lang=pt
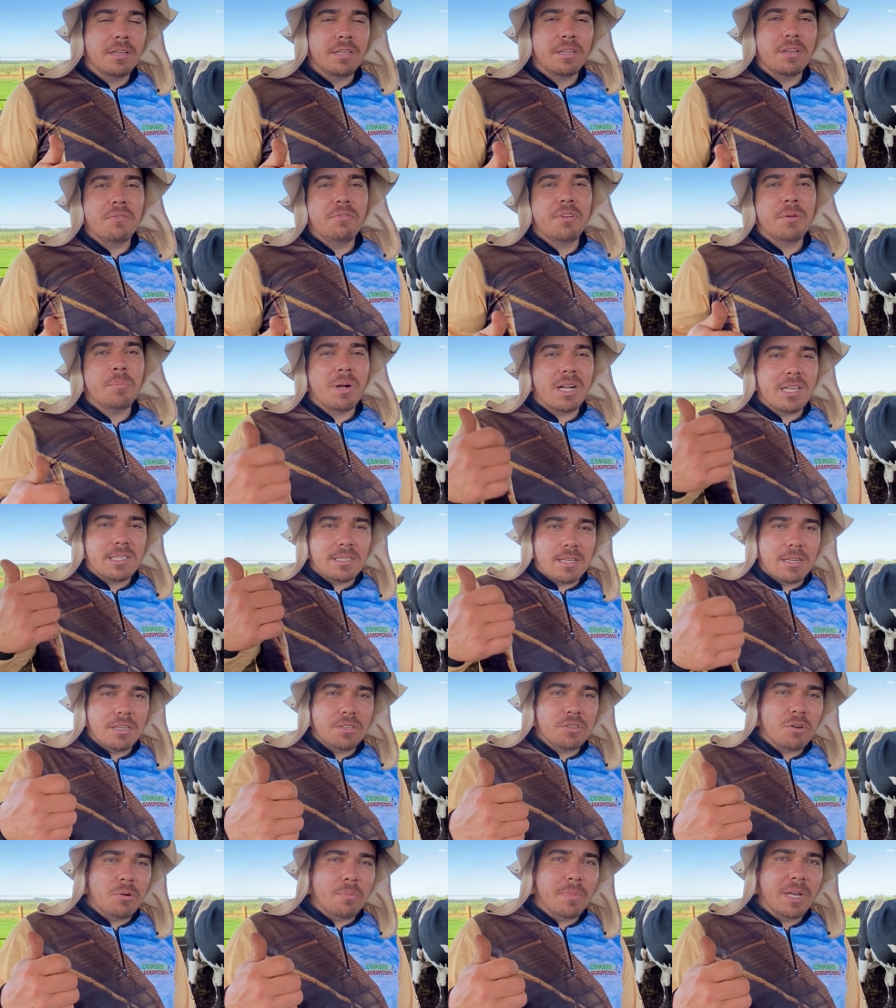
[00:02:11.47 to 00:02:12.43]
Que eu vi
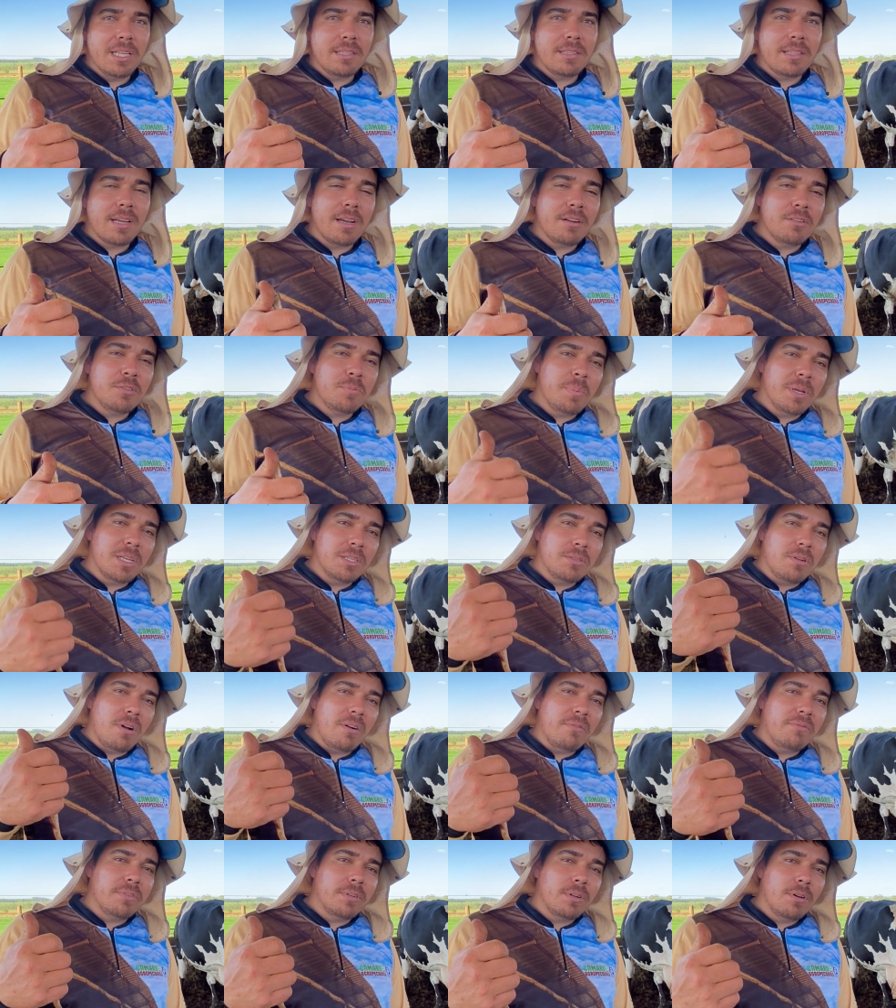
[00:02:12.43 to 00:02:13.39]
bastante comentários, o
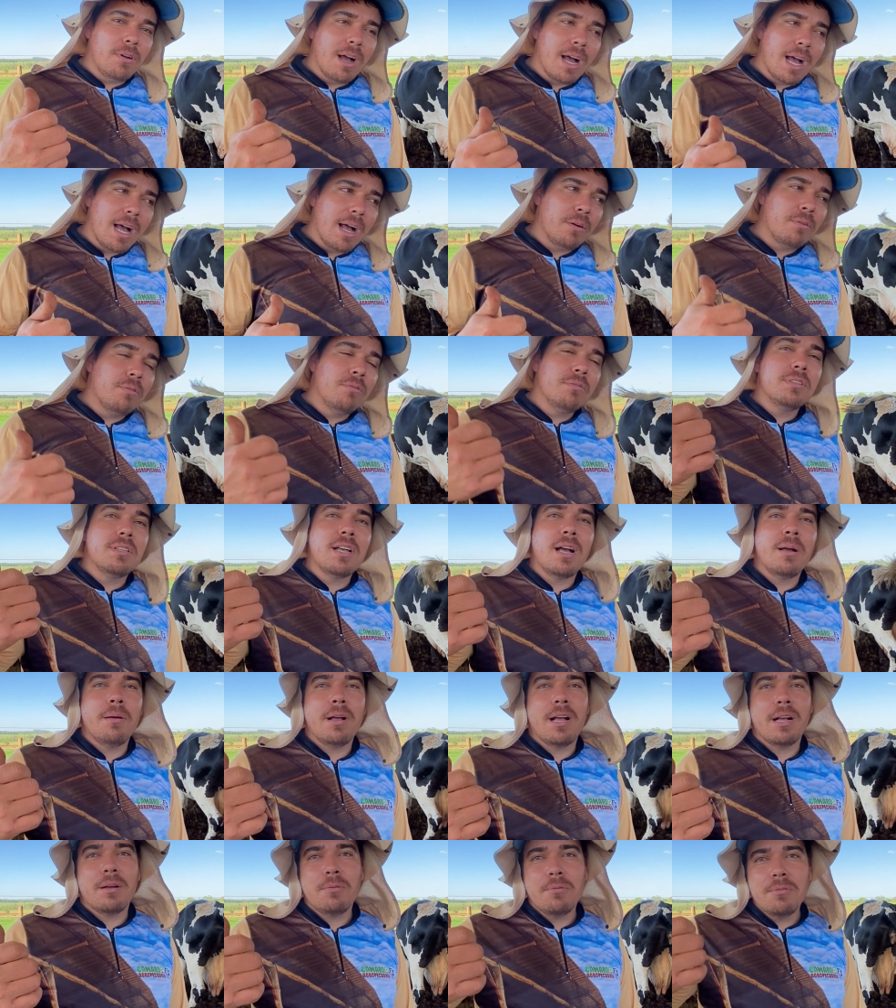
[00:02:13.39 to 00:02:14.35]
pessoal falou: ah, a, cruza,
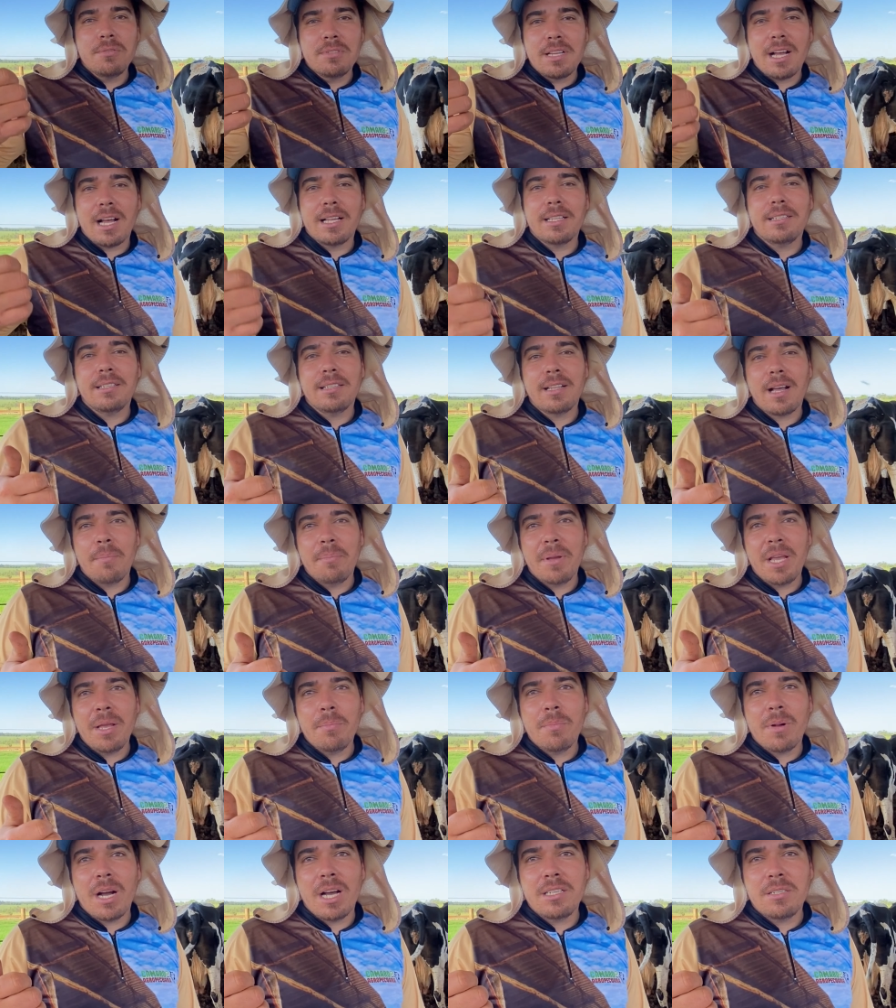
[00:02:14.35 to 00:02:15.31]
a cruzada dá
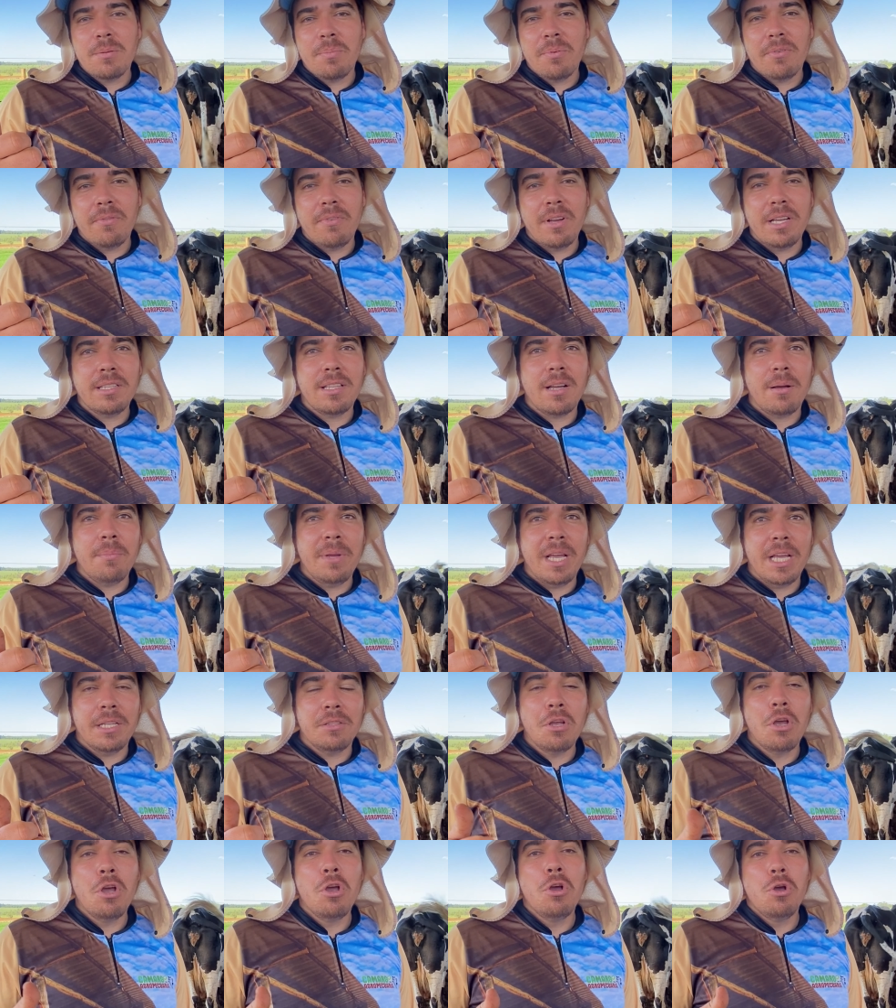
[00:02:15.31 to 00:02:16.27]
bem mais de
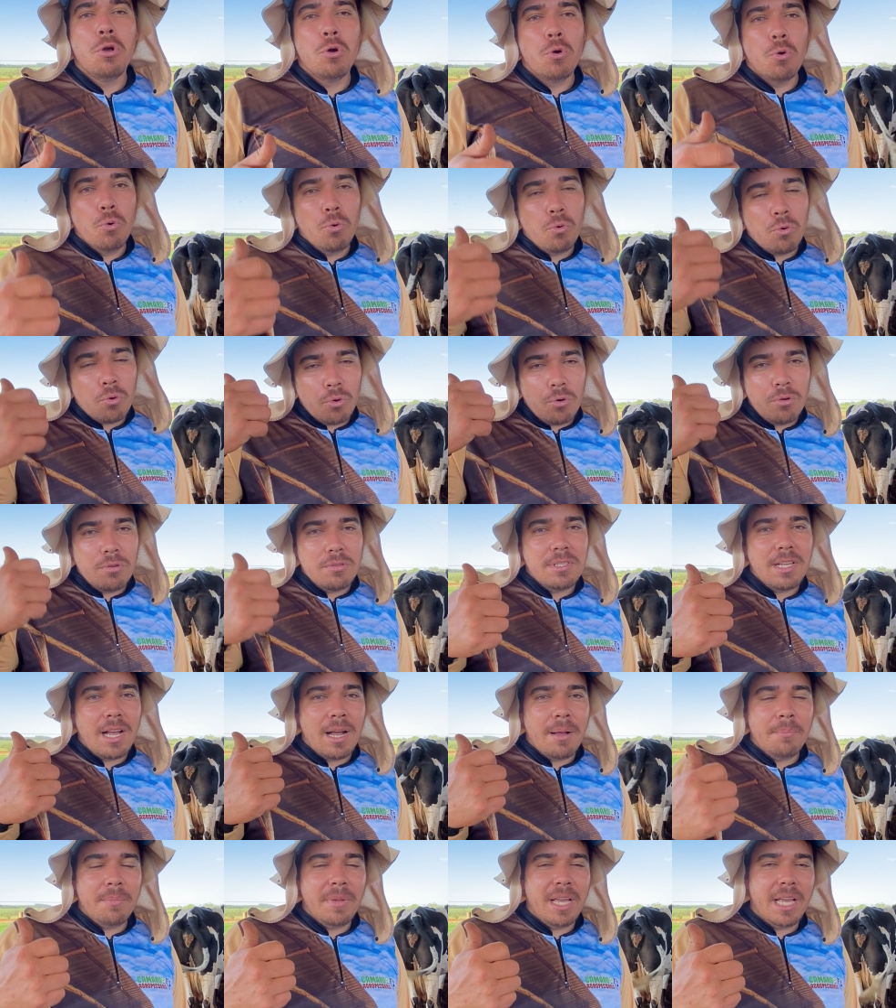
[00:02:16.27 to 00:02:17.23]
aproveitamento. O
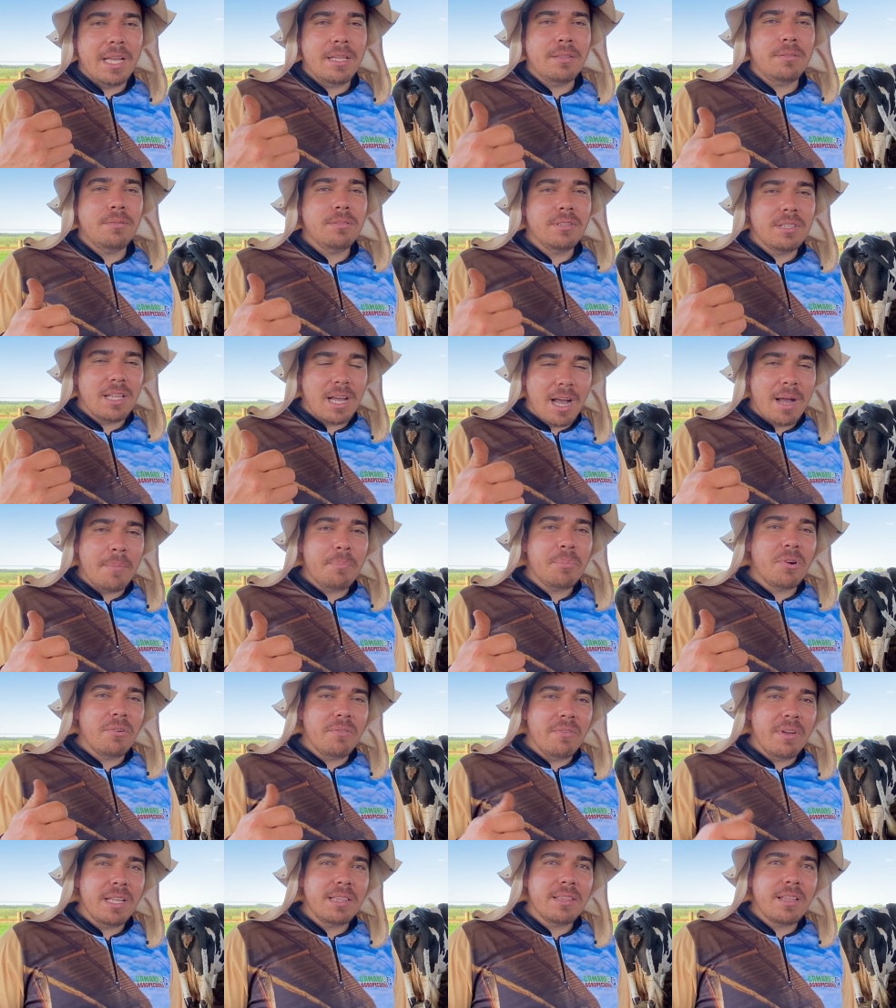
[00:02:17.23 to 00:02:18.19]
cruzamento dá
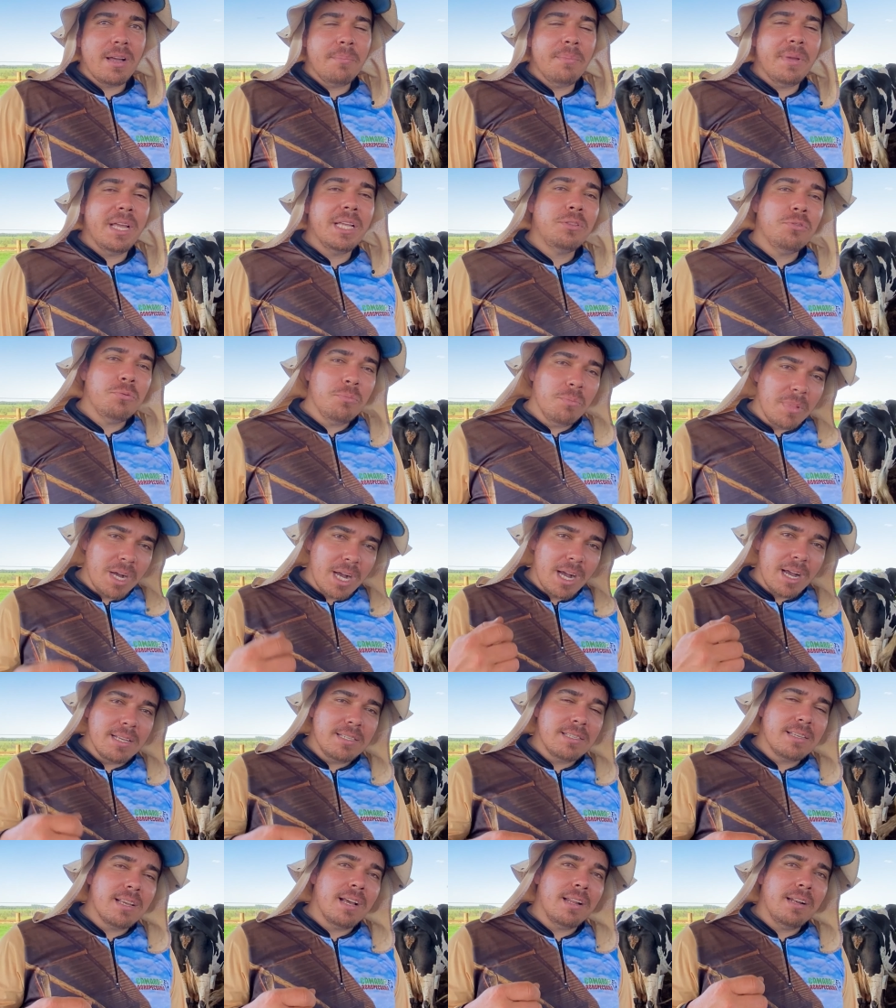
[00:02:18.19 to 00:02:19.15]
aproveitamento
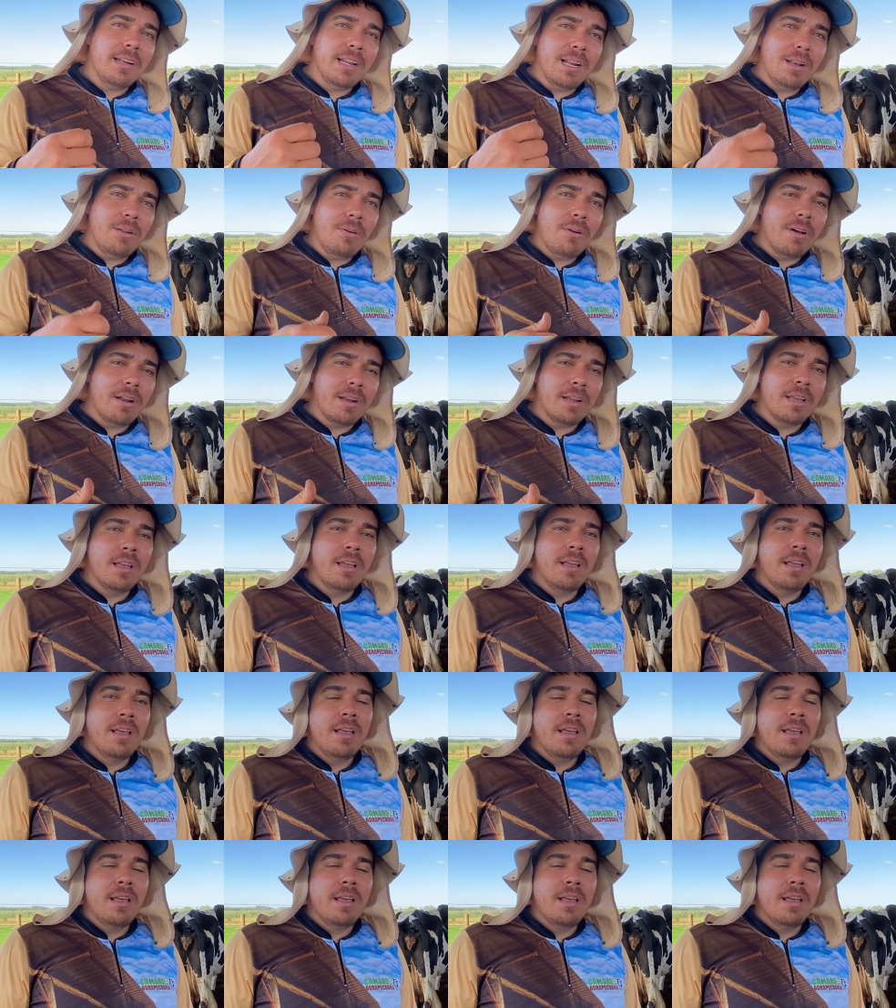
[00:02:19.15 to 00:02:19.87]
mais que a Nelore.